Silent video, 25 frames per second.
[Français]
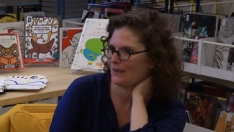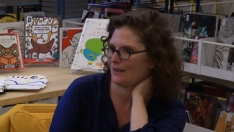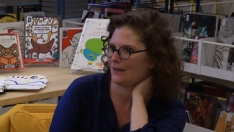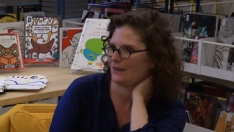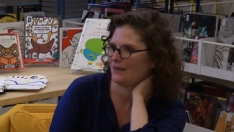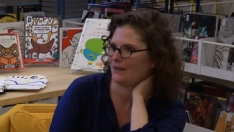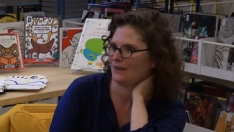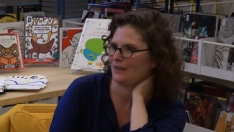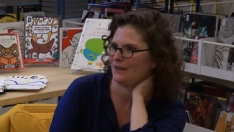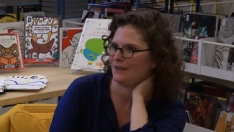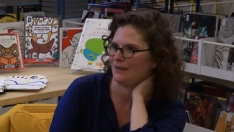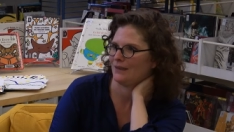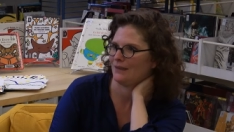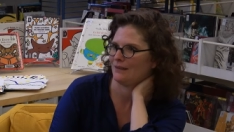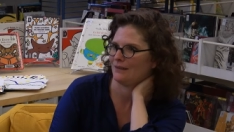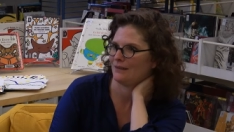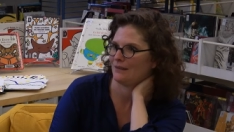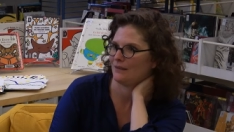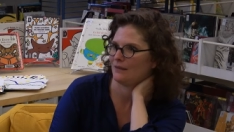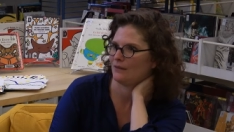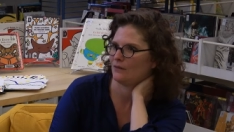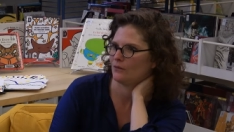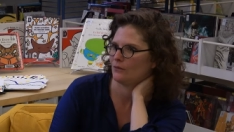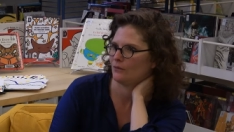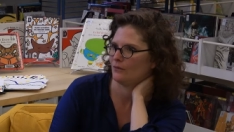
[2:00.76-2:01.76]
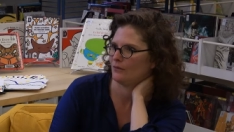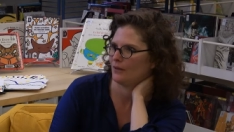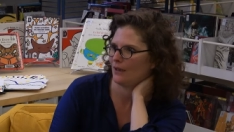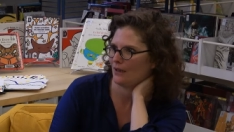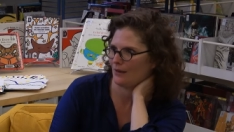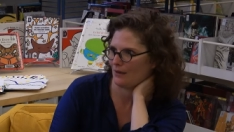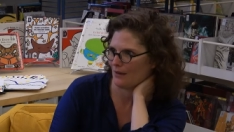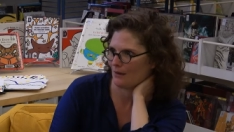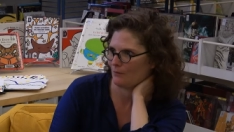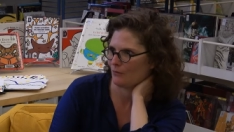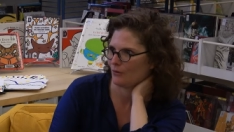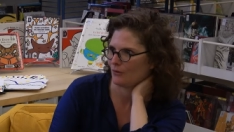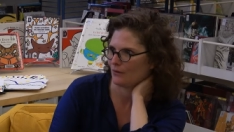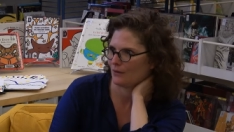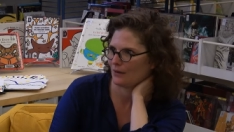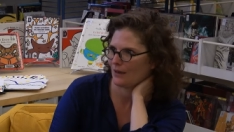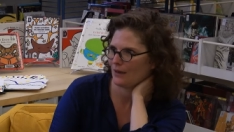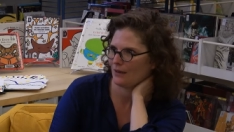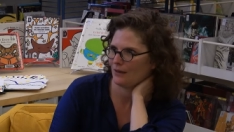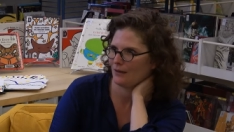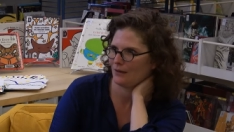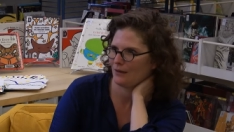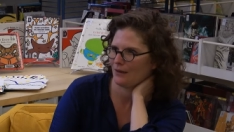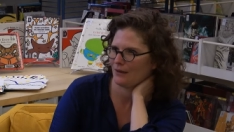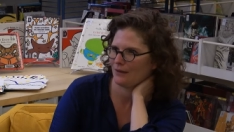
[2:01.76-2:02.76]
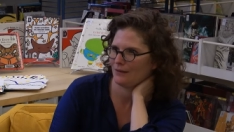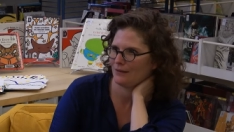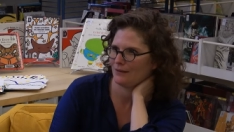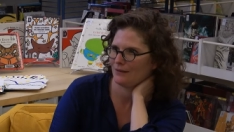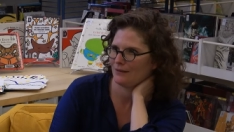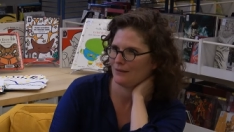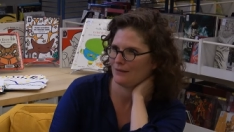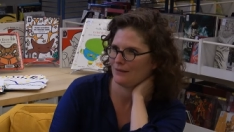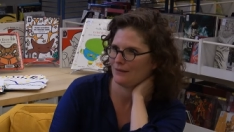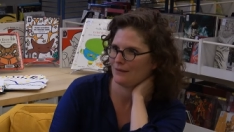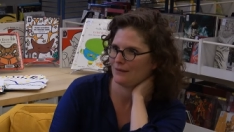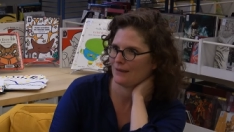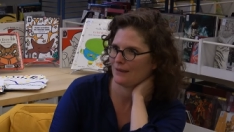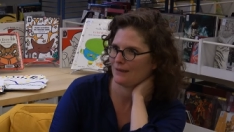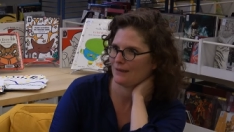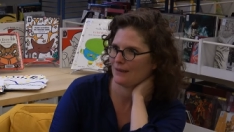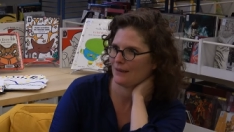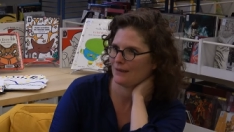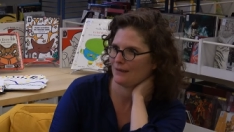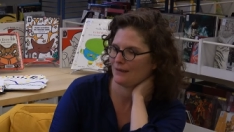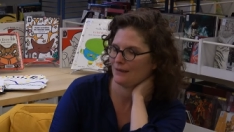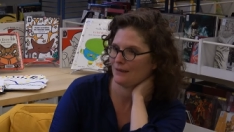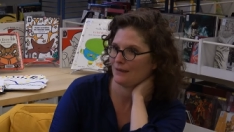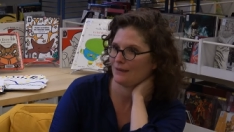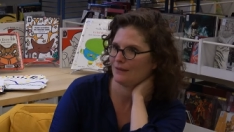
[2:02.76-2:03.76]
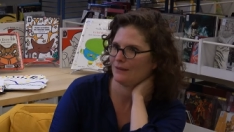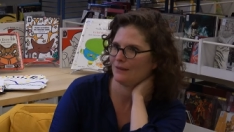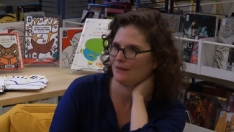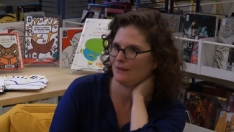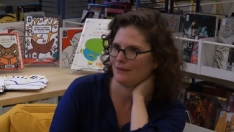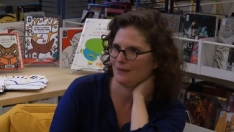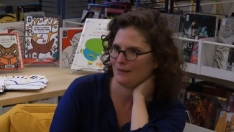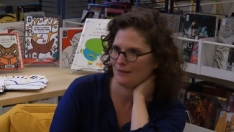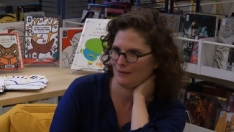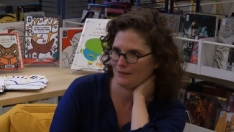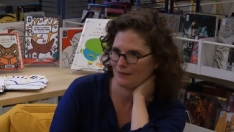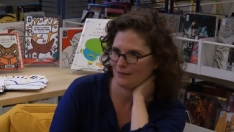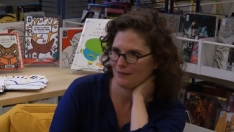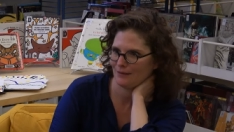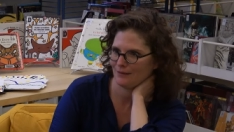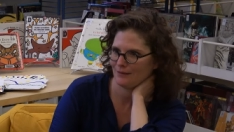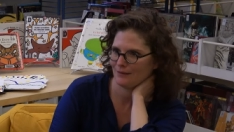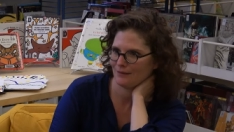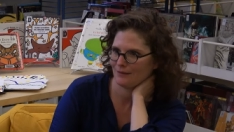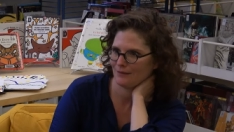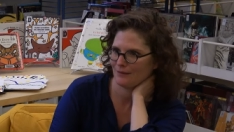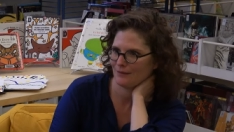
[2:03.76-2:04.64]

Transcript: Et j'ai découvert la montagne il y a une dizaine d'années, l'été.